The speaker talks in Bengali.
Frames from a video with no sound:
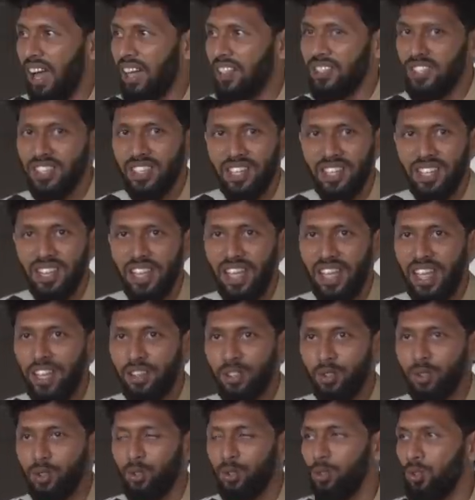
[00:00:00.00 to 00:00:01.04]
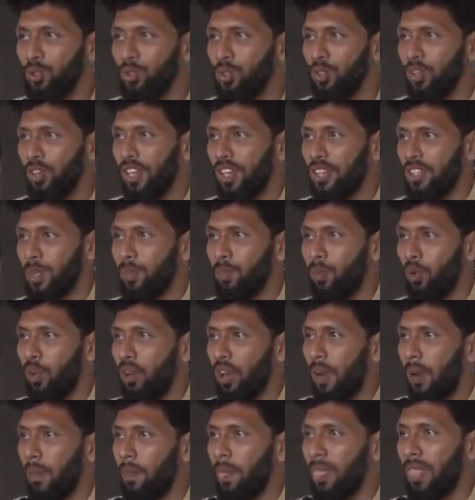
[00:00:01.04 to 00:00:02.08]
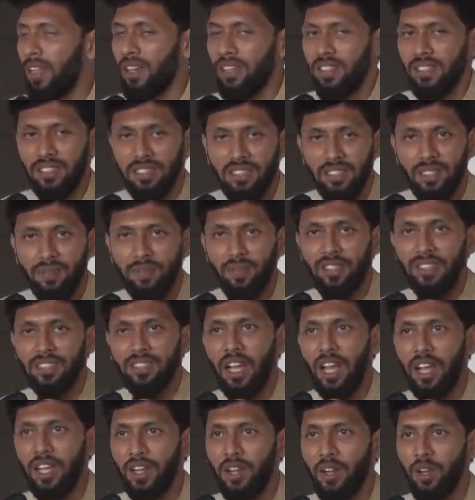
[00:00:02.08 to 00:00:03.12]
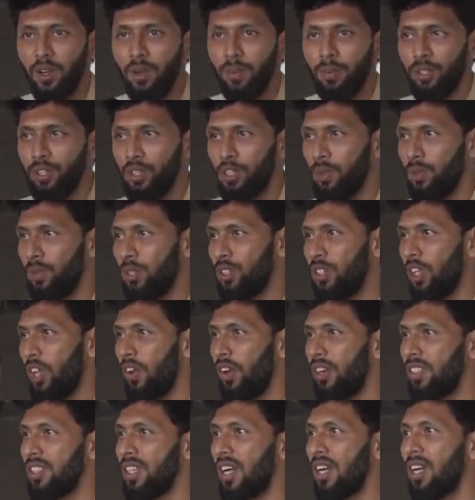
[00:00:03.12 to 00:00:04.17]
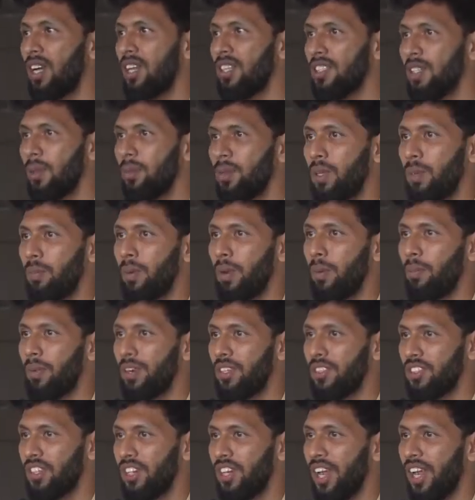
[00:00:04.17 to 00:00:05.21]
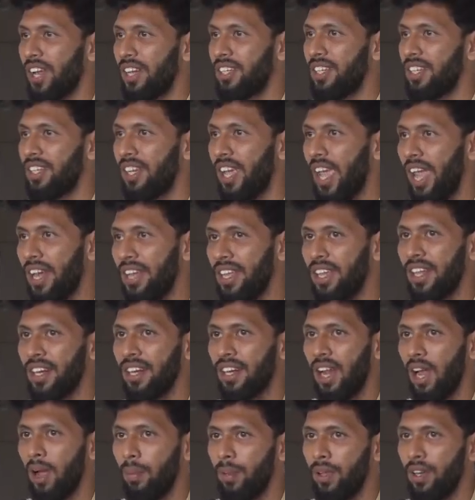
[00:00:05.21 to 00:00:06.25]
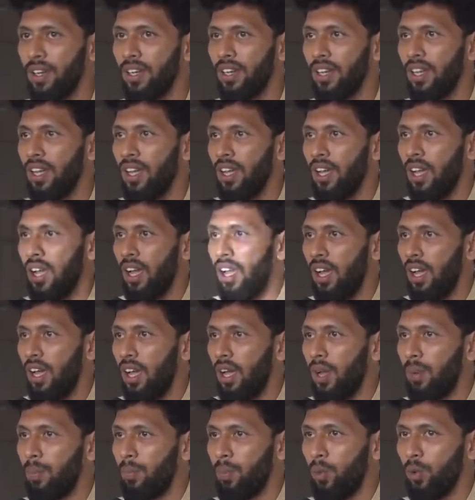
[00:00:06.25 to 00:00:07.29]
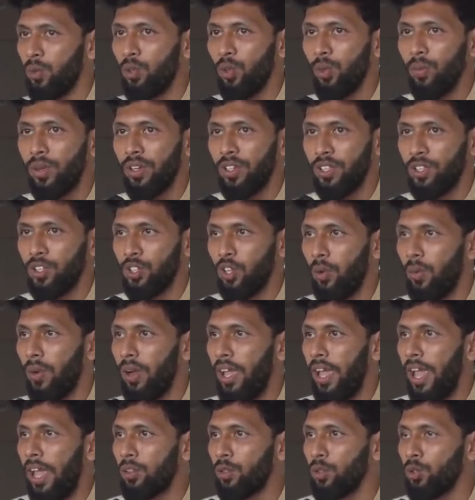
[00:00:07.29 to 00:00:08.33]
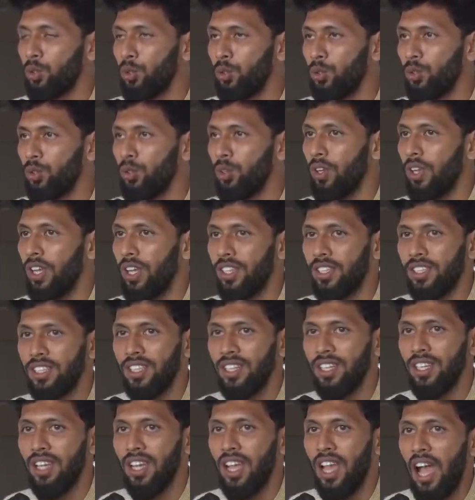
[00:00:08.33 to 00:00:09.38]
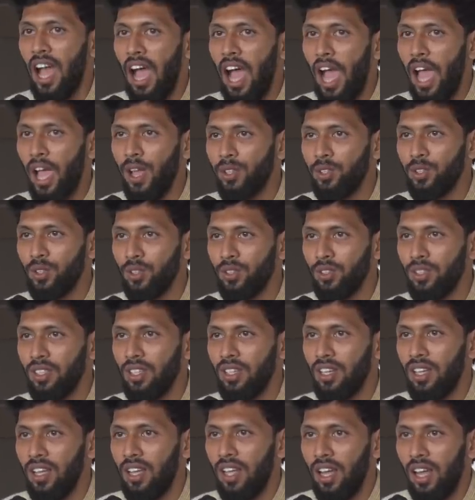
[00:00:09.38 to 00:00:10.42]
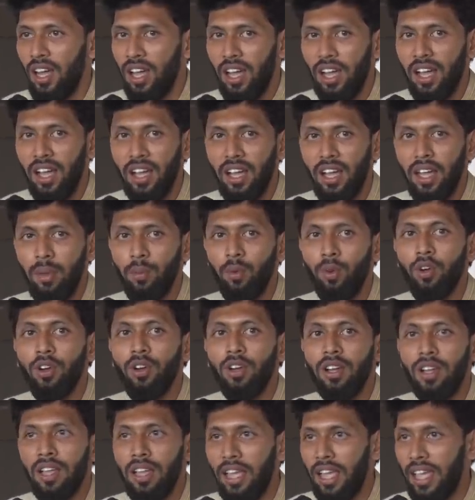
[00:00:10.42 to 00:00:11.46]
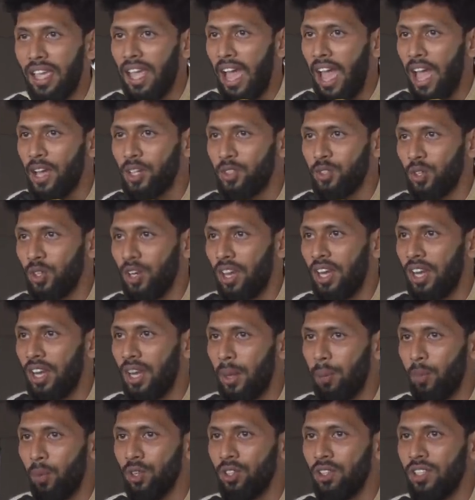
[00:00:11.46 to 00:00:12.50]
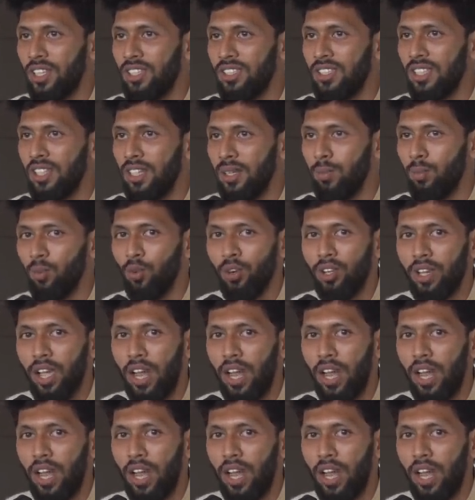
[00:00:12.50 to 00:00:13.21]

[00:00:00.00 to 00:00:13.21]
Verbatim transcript: আজকের এত সুন্দর একটি প্রোগ্রাম জাহাঙ্গীরনগর বিশ্ববিদ্যালয়ের জার্নালিজম ডিপার্টমেন্টের একটি ক্যারিয়ার ক্লাবের প্রথম একটি সভা এত সুন্দর একটি আয়োজন এবং এই আয়োজনের নেপথ্যে যিনি মূল